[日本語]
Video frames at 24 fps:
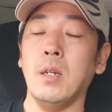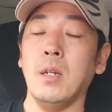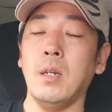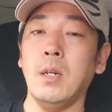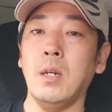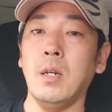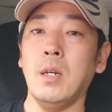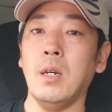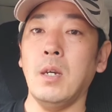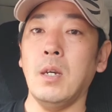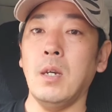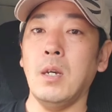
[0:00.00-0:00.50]

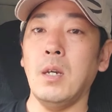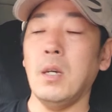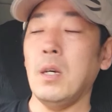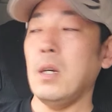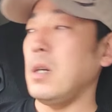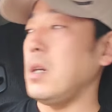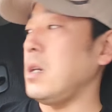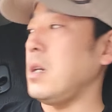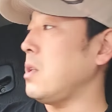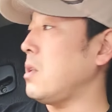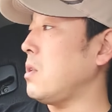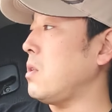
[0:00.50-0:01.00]

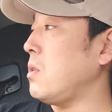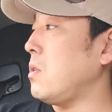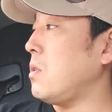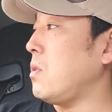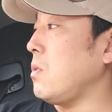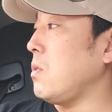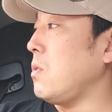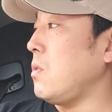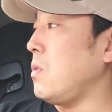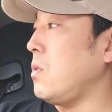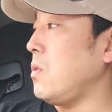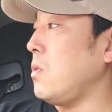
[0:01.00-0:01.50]
えー、っ
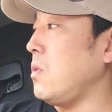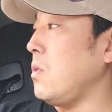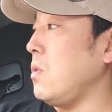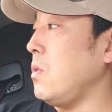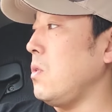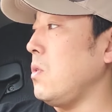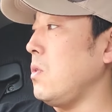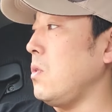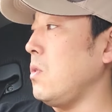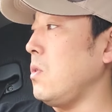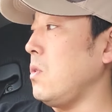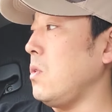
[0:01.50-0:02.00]

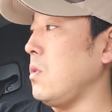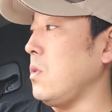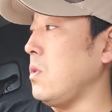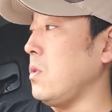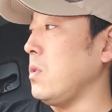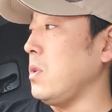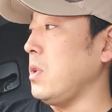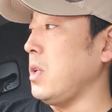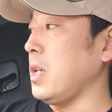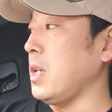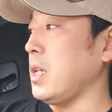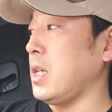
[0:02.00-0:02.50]

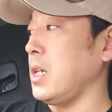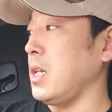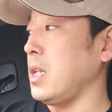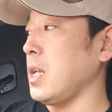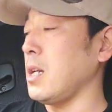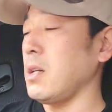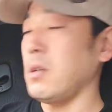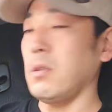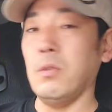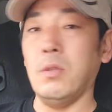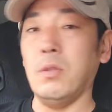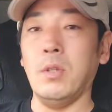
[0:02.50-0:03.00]
と、でき
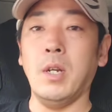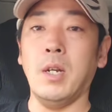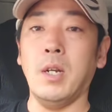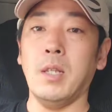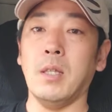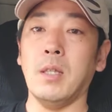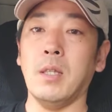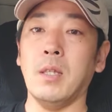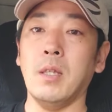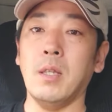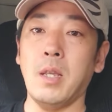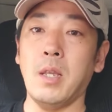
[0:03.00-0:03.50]
なくなっ
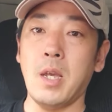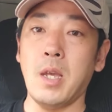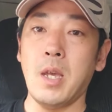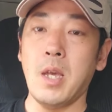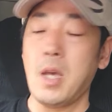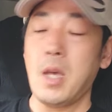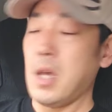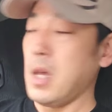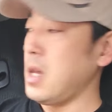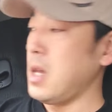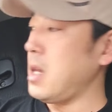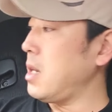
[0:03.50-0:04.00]

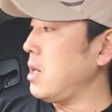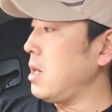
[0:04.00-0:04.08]
て、